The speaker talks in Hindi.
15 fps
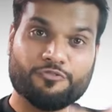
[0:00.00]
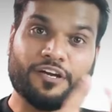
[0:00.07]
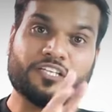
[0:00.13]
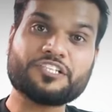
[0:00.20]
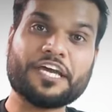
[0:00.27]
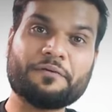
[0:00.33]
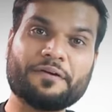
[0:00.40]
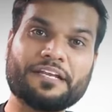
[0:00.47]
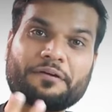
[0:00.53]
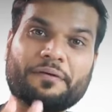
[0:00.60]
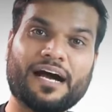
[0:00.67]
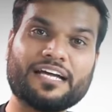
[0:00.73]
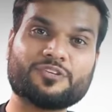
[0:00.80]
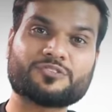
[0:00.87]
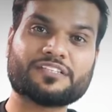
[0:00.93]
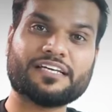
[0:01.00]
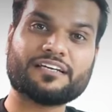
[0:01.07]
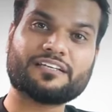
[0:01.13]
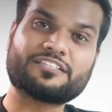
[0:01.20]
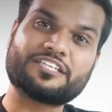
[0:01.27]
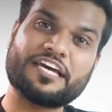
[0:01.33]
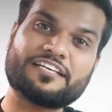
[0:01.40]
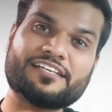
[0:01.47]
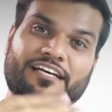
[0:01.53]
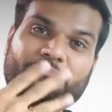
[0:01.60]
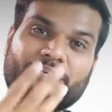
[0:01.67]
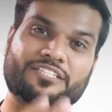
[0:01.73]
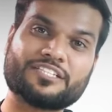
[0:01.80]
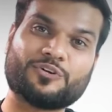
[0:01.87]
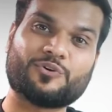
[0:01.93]
फिर छह महीने बाद उसने छह
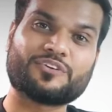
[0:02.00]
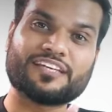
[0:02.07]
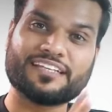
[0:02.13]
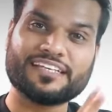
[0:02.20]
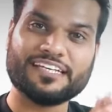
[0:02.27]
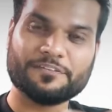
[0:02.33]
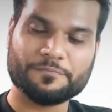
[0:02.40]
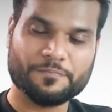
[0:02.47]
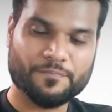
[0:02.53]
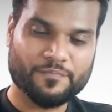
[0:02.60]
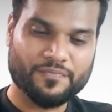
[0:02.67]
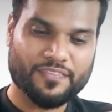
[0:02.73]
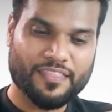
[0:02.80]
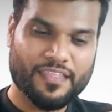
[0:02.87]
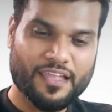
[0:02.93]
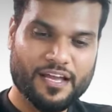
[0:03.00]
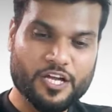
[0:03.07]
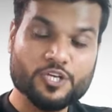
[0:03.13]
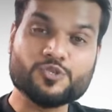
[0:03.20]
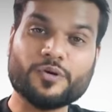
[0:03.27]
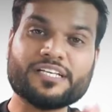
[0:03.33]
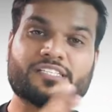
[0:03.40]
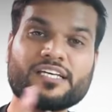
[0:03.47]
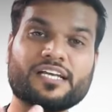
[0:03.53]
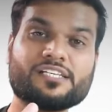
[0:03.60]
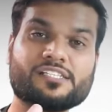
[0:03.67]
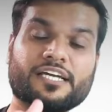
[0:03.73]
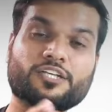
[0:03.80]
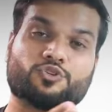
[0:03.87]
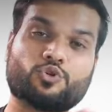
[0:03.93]
सात बच्चे और दे दिए सो so, इस
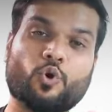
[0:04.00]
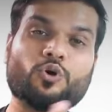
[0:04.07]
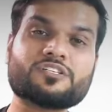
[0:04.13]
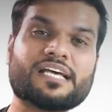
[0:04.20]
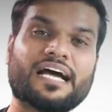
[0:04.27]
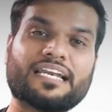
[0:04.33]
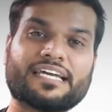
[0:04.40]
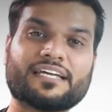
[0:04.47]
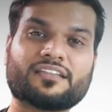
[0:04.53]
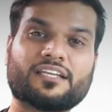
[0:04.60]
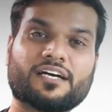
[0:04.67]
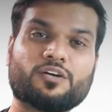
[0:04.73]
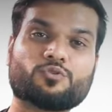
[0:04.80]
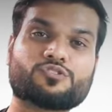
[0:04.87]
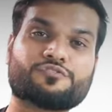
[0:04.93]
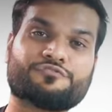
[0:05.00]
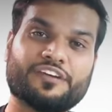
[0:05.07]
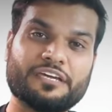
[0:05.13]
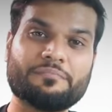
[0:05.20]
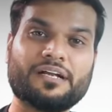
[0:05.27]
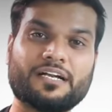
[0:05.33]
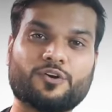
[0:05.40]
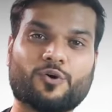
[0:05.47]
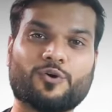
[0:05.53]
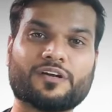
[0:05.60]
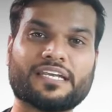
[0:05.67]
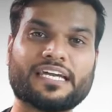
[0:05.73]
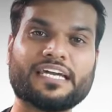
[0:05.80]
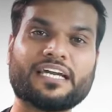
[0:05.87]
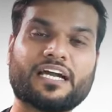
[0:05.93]
तरह से दो साल के अंदर उस फीमेल
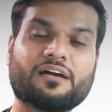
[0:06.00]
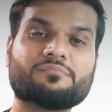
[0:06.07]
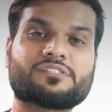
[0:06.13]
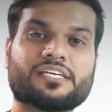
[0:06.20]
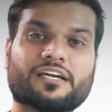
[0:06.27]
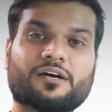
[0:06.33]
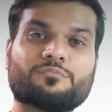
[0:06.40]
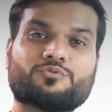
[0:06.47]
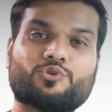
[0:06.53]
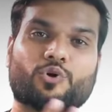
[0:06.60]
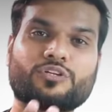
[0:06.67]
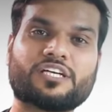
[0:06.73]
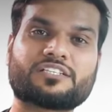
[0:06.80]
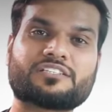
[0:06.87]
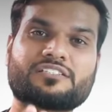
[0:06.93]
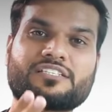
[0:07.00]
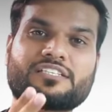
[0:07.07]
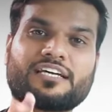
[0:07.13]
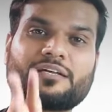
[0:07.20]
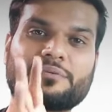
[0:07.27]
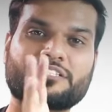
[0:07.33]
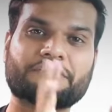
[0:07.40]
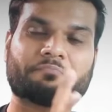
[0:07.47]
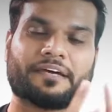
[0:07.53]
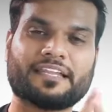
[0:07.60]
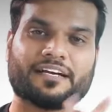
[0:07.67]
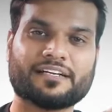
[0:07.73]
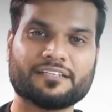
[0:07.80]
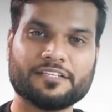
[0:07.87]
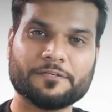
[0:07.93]
डॉग ने कम से कम दो दर्जन से ज्यादा बच्चे
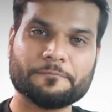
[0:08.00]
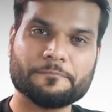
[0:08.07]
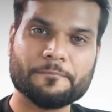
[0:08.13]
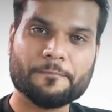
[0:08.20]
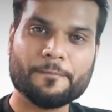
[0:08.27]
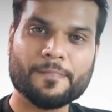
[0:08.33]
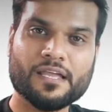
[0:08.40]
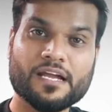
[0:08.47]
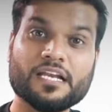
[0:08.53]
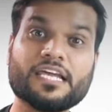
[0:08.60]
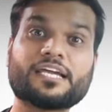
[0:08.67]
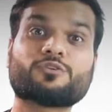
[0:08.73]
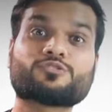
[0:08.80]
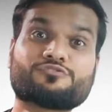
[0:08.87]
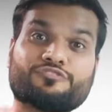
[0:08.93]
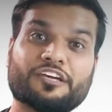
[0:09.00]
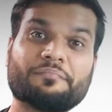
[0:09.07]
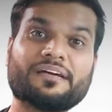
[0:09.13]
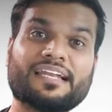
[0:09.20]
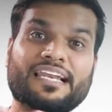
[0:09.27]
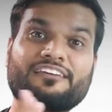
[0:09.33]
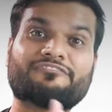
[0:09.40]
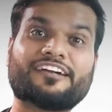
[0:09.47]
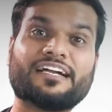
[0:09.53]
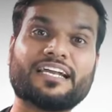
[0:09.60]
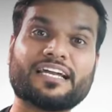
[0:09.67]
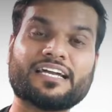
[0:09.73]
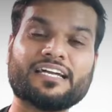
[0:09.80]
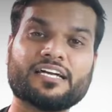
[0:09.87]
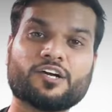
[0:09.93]
पैदा कर दिए लेकिन उस फीमेल एलिफेंट
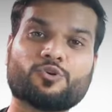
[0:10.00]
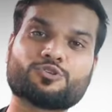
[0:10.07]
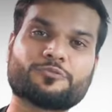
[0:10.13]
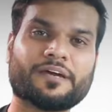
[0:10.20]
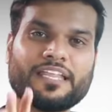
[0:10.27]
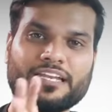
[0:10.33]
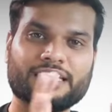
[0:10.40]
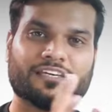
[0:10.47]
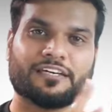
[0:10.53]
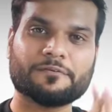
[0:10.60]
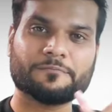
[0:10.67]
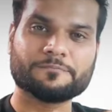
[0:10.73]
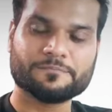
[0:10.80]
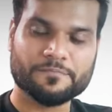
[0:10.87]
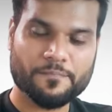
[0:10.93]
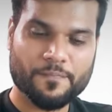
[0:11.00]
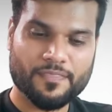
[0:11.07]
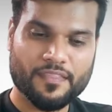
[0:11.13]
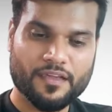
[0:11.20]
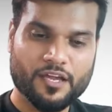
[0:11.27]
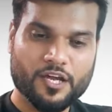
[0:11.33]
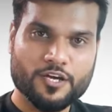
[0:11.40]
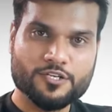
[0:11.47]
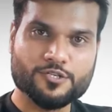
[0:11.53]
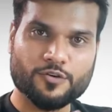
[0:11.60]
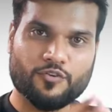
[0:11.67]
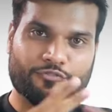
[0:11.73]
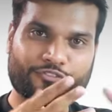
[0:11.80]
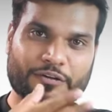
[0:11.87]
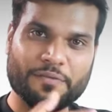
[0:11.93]
ने कुछ पैदा नहीं किया
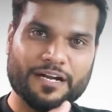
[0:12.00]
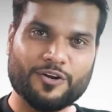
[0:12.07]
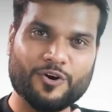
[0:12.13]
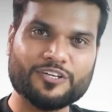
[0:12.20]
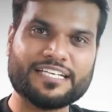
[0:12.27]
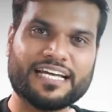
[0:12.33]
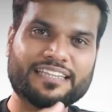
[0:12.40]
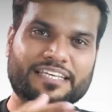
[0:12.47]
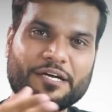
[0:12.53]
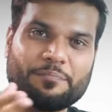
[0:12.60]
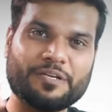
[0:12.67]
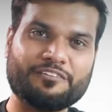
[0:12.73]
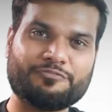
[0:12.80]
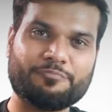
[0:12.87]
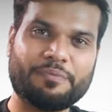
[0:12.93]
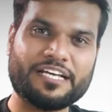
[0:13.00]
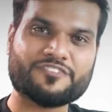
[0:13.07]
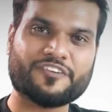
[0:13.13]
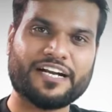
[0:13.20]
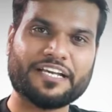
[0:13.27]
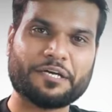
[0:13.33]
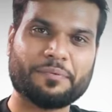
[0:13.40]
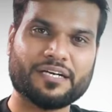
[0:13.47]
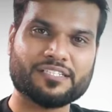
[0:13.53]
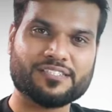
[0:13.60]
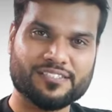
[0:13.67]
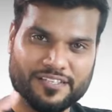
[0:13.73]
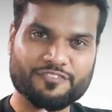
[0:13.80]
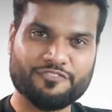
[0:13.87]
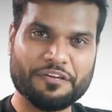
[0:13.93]
सो so, वो फीमेल डॉग जाती है अपनी बेस्ट फ्रेंड के
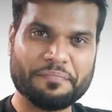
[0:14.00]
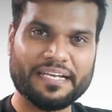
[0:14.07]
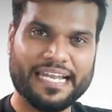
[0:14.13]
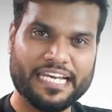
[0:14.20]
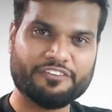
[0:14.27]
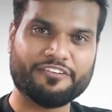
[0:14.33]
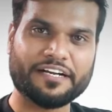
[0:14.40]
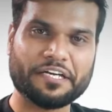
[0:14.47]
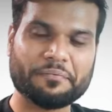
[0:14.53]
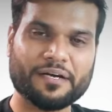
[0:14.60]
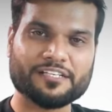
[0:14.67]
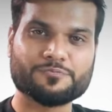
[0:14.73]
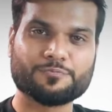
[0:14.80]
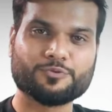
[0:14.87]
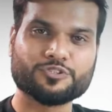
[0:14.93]
पास फीमेल एलिफेंट के पास